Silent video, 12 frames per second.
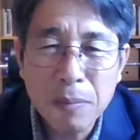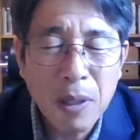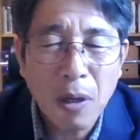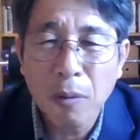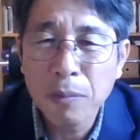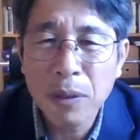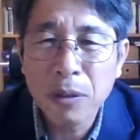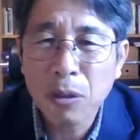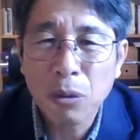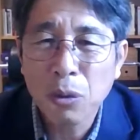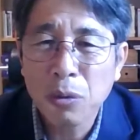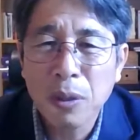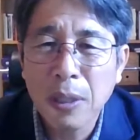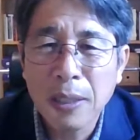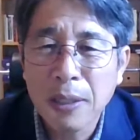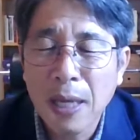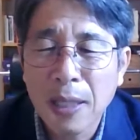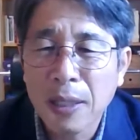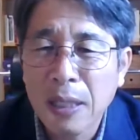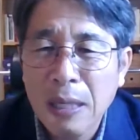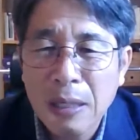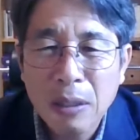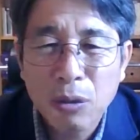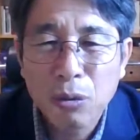믿음이 없는 성도들에
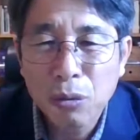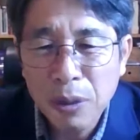대한